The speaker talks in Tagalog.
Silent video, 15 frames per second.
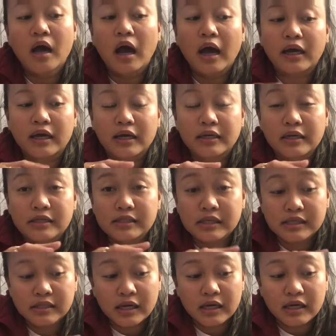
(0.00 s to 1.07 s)
I cannot
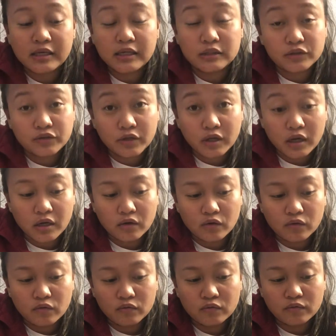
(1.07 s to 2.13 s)
since I cannot drink
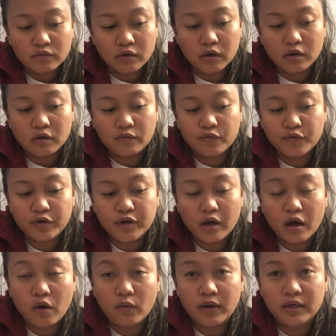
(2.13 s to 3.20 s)
ano uh, for
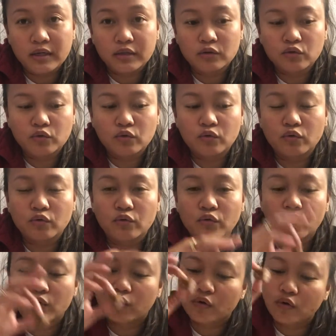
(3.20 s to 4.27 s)
now I need to
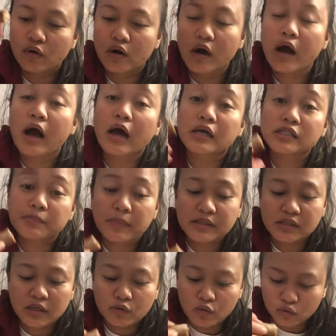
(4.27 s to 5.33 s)
ask pa
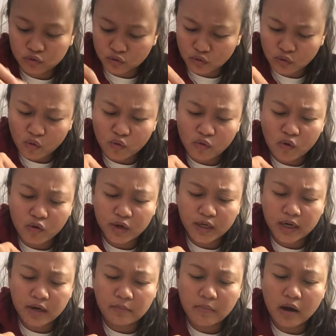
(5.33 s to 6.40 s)
sa doctor ko kung okay
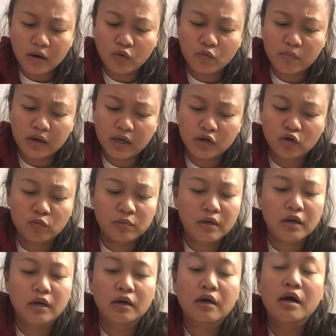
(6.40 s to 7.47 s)
lang ba akong mag-inom
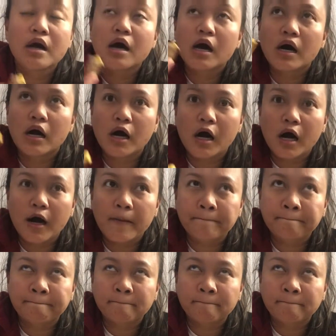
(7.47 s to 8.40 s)
ng um,